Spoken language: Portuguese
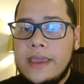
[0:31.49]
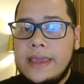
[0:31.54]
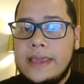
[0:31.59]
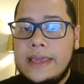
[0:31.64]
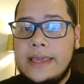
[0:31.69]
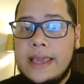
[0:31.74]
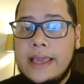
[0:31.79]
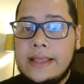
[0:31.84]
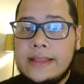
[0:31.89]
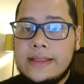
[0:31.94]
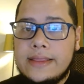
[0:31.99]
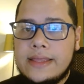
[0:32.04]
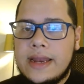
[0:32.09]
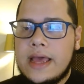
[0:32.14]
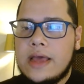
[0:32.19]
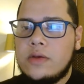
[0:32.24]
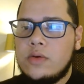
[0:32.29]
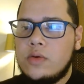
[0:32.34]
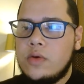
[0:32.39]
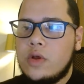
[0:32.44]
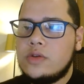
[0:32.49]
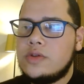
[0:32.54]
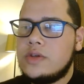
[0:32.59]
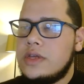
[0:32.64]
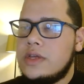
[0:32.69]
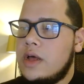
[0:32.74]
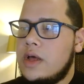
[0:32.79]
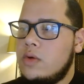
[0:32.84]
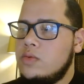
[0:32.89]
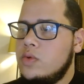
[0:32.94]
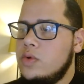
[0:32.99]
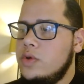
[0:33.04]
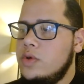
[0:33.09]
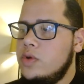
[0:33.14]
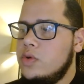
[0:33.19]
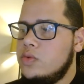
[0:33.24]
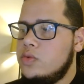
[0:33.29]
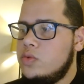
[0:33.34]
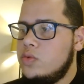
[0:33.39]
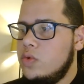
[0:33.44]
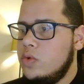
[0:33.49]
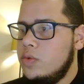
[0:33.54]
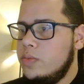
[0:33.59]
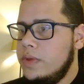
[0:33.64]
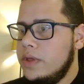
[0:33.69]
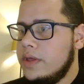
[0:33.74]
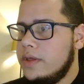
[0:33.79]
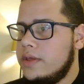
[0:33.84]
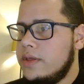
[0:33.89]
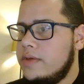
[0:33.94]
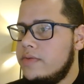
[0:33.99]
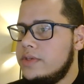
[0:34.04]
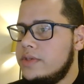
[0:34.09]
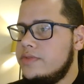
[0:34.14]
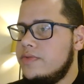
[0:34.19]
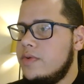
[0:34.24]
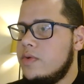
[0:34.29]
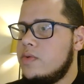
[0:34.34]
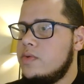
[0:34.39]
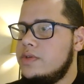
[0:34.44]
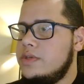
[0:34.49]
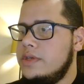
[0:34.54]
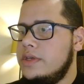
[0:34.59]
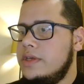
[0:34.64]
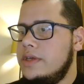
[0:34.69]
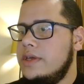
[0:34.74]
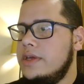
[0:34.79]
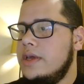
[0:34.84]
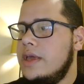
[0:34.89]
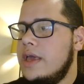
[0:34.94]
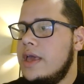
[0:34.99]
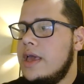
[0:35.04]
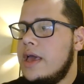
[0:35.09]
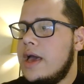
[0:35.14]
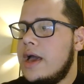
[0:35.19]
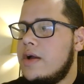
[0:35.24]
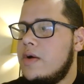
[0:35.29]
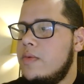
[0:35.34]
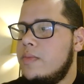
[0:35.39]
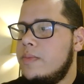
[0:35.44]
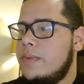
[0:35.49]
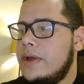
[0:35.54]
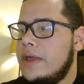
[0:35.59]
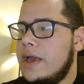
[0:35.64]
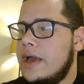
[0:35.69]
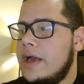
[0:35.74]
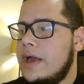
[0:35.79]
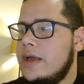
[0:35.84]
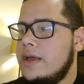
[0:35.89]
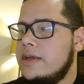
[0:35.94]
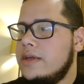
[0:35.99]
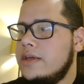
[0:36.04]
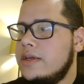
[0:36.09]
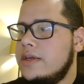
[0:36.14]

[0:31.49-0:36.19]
e entrar no nosso canal do YouTube, que vocês vão conseguir acompanhar